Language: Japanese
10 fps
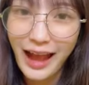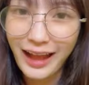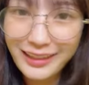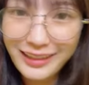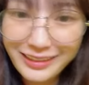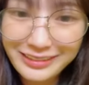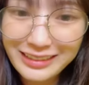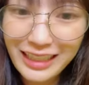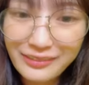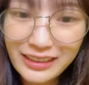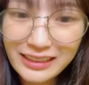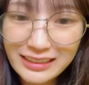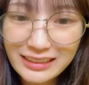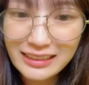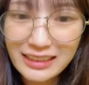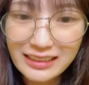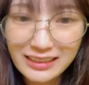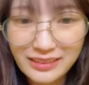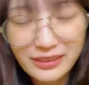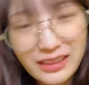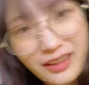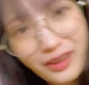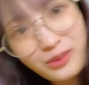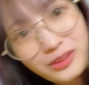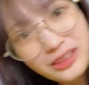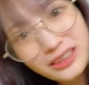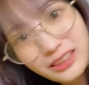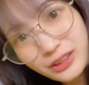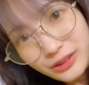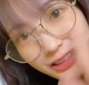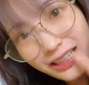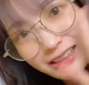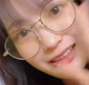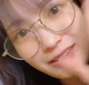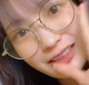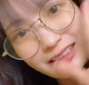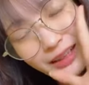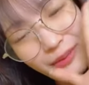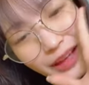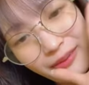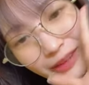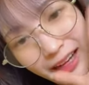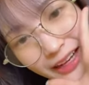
ありがとうございますじゃあみんな今日も一日お疲れ様でしたバイバ